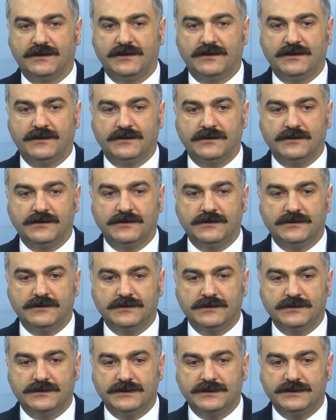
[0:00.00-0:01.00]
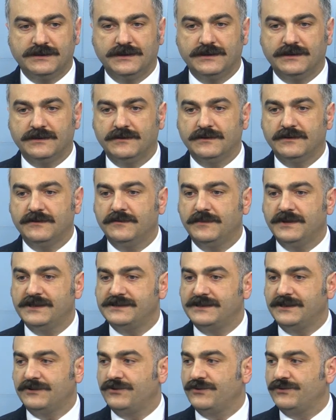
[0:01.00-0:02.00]
ee, yine e,
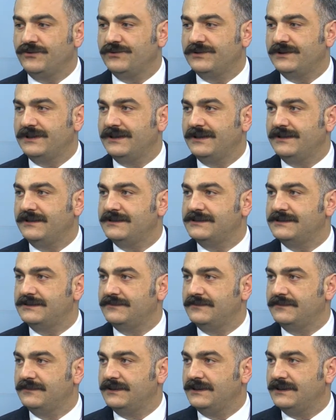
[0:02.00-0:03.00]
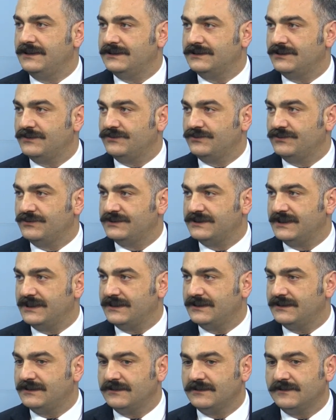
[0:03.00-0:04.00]
meslek örgütleri nasıl bir ilişki kuracak,
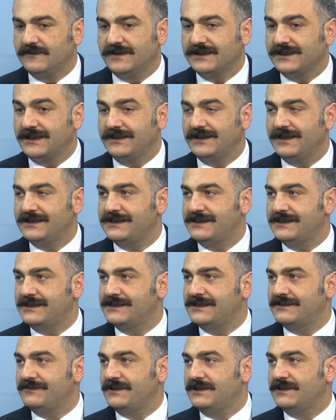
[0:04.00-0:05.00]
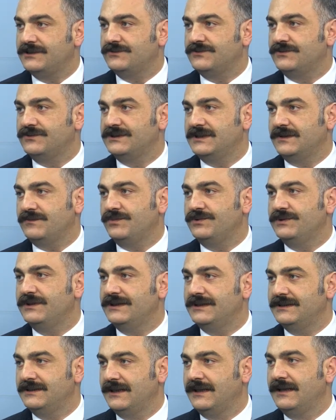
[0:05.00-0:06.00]
e, vatandaşla nasıl bir ilişki kuracak
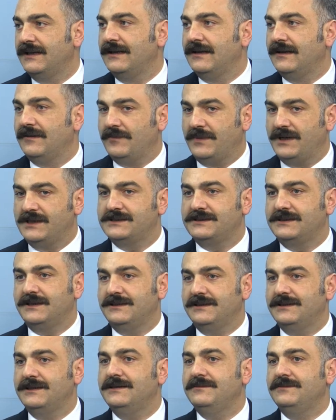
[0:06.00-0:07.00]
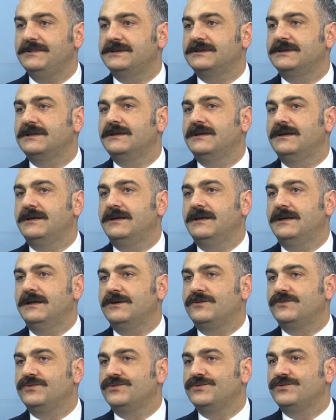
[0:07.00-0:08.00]
bunların baştan iyi bir e,
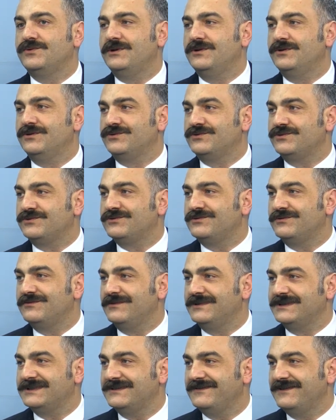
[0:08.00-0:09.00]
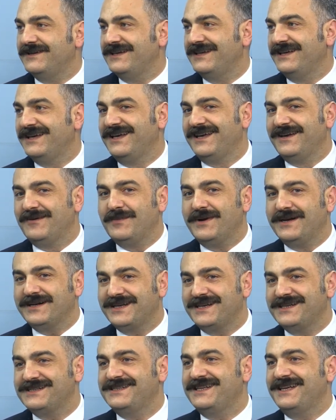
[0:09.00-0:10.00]
kurguyla oturtulması ve
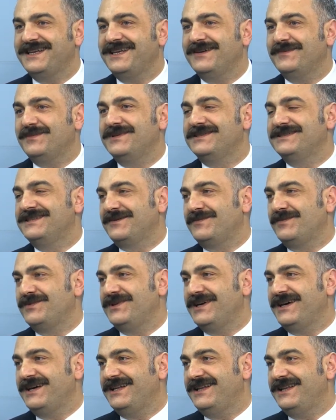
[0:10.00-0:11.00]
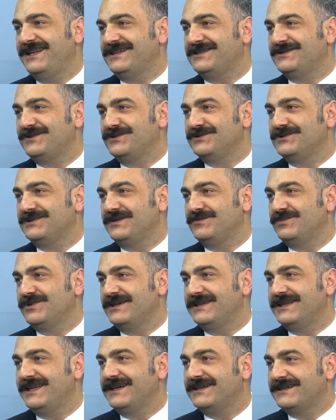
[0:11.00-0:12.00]
merkezden yapılacak müdahaleler sonucunda
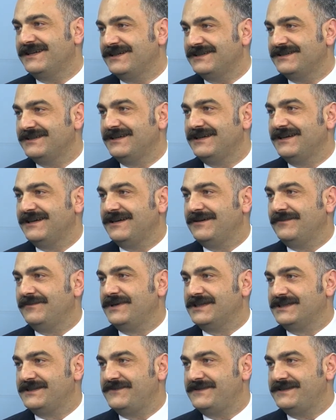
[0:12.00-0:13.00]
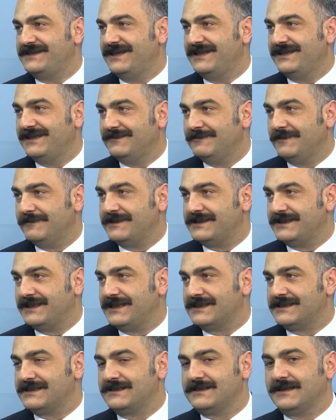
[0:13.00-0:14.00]
buranın tekrar pasifize edilmemesi
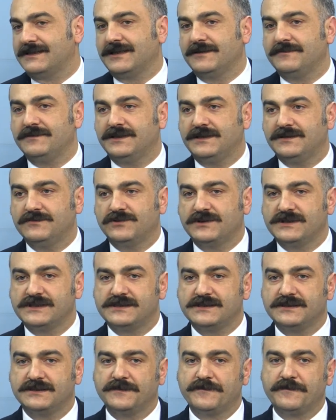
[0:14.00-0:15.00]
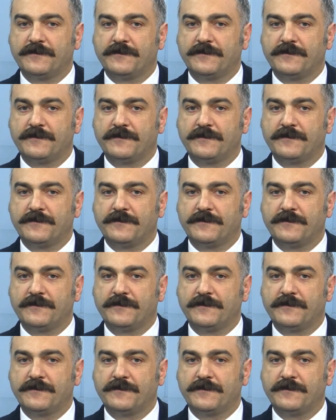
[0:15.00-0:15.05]
aslında. Tabii ki burası